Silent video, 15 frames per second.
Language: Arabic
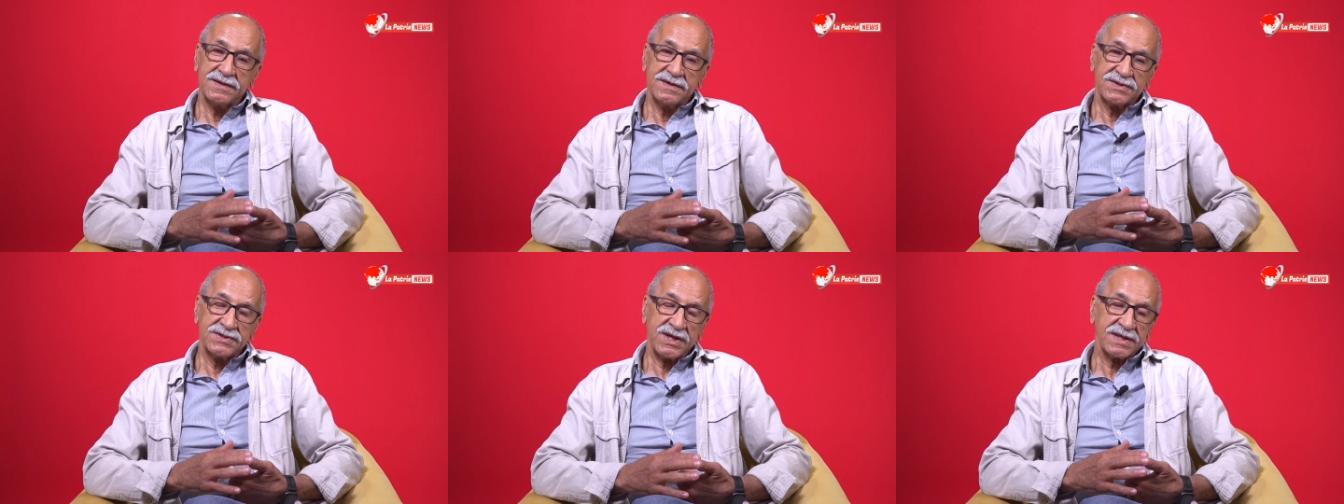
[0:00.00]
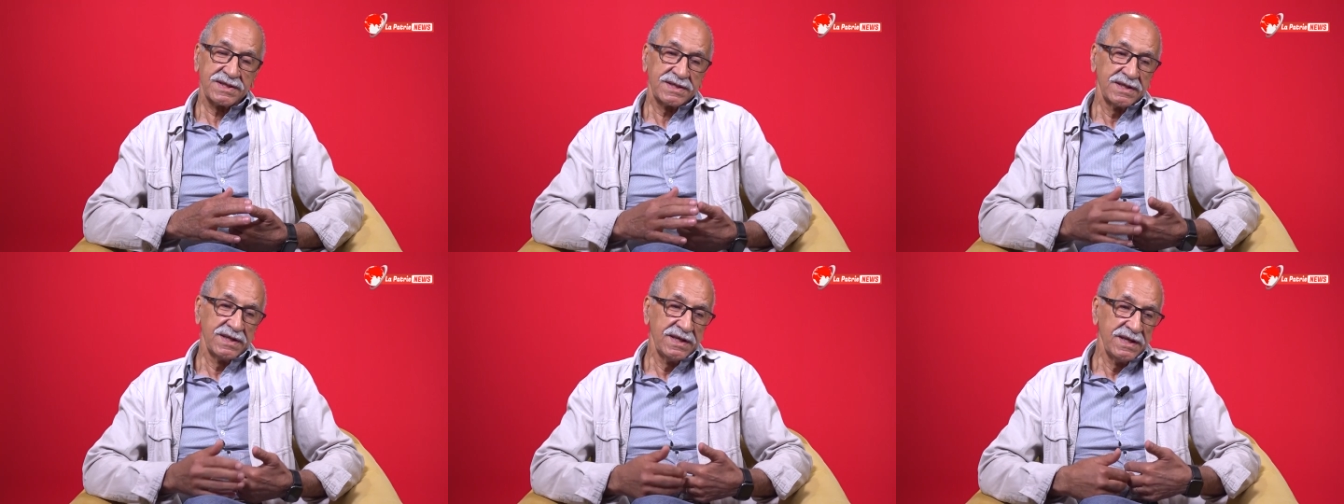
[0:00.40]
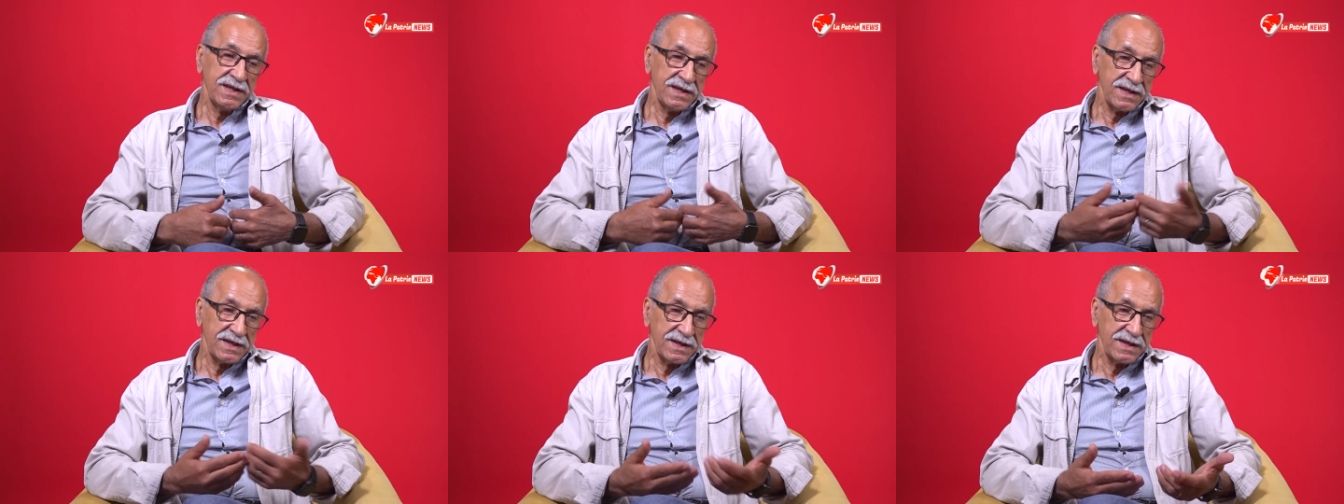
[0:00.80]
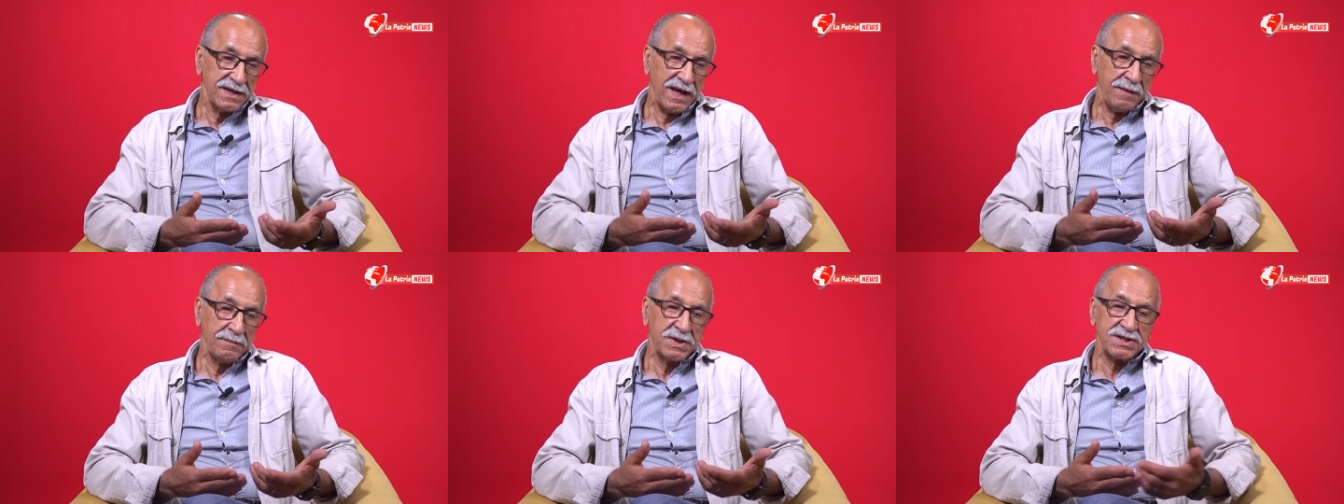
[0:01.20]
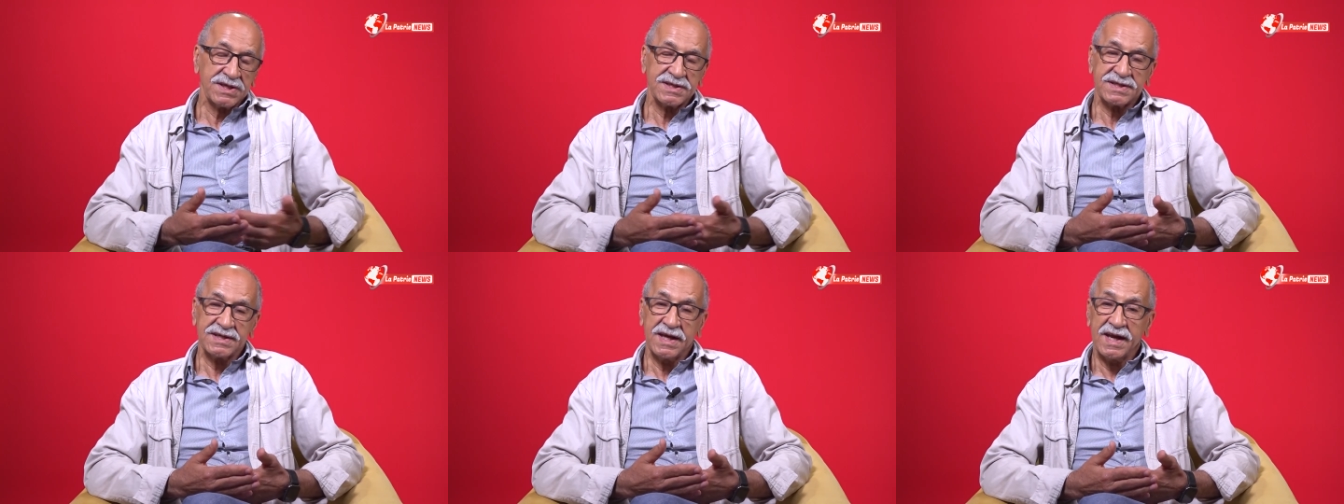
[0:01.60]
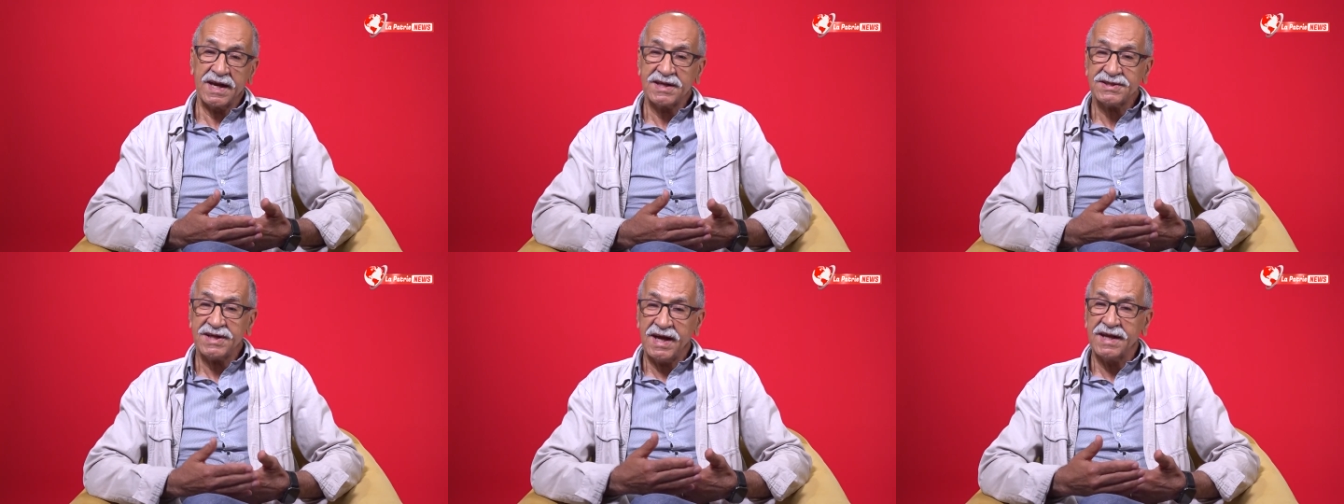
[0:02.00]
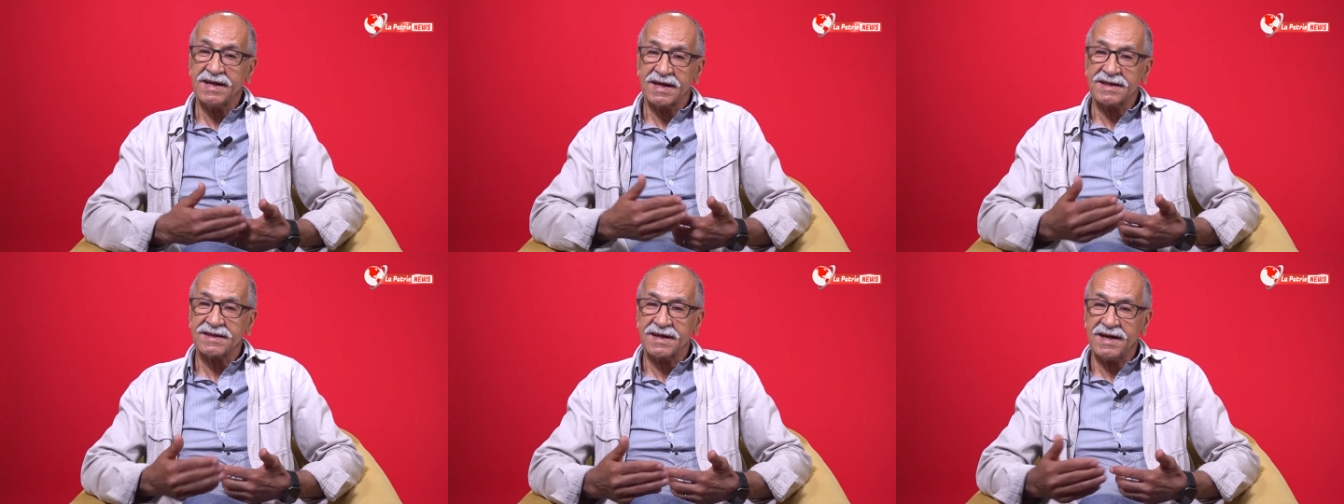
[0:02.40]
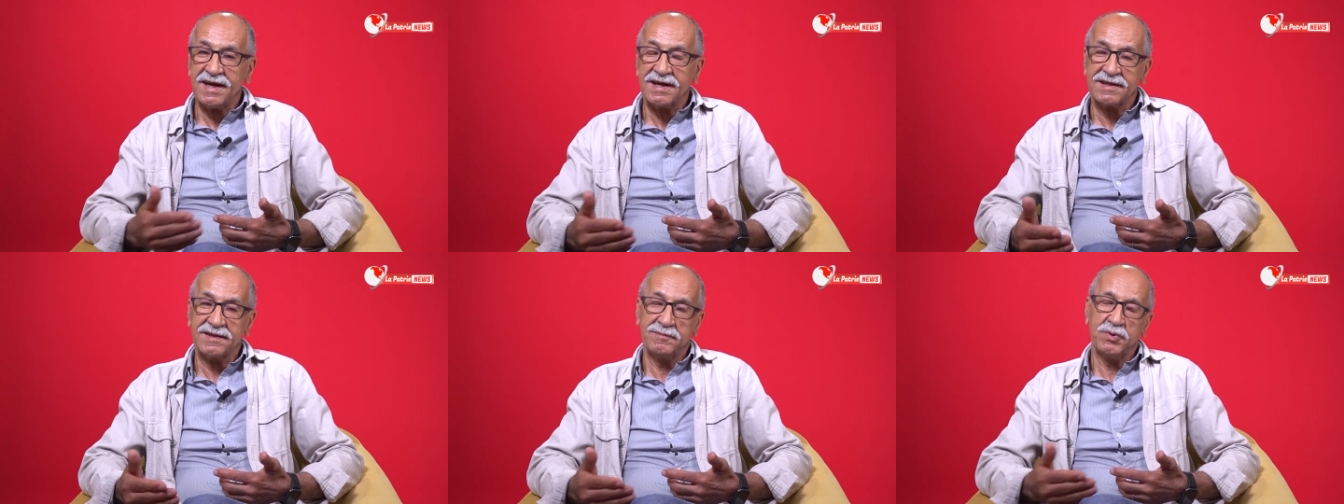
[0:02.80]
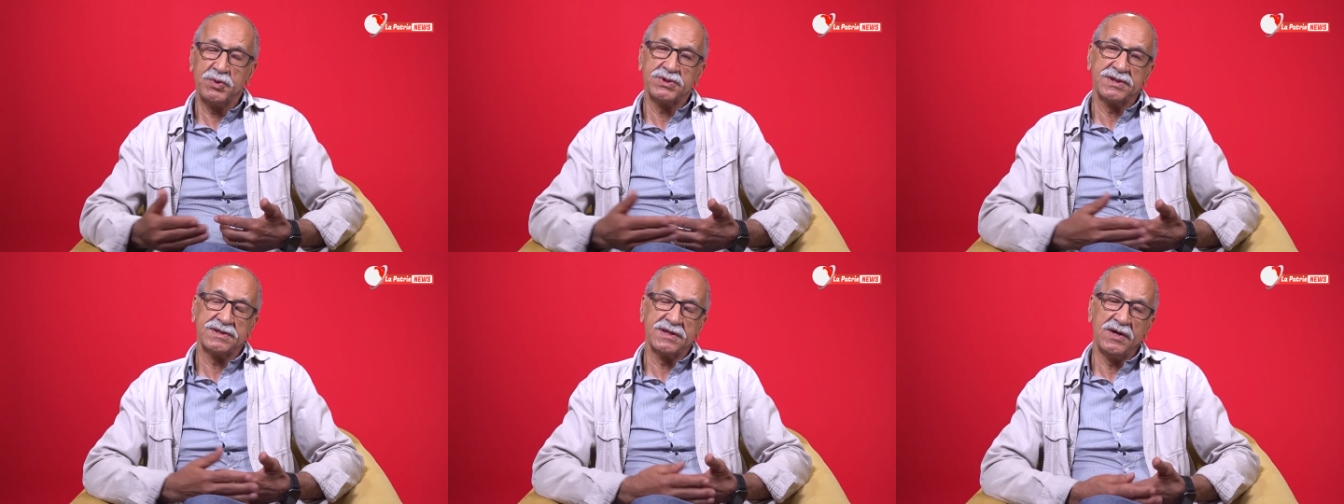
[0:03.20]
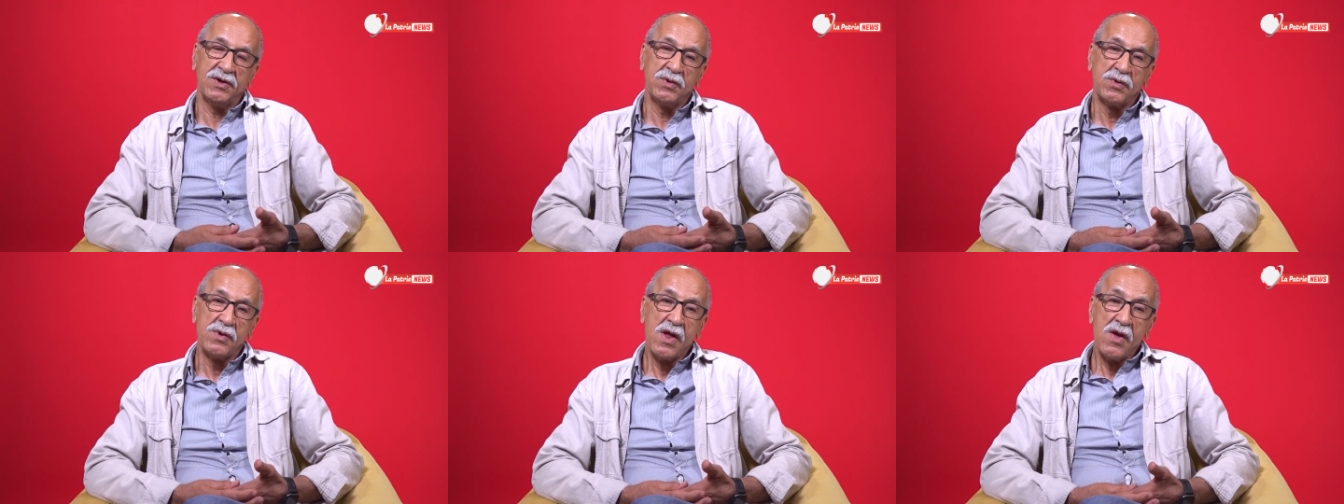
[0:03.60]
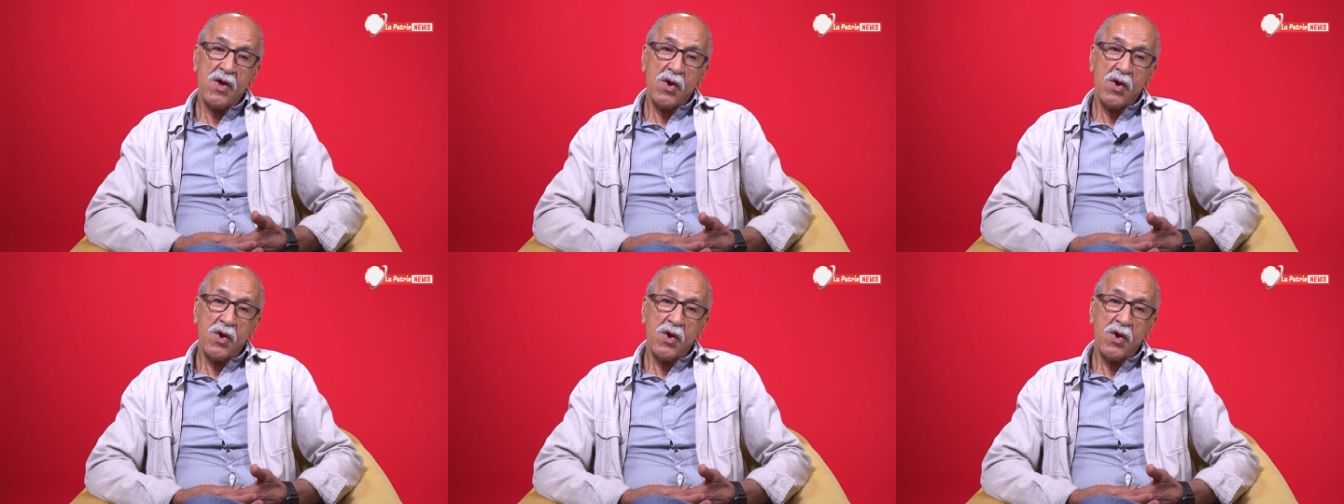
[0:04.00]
الشخص اللي يحب يشري سياره شحال يقدر يحط البيدجي تاعو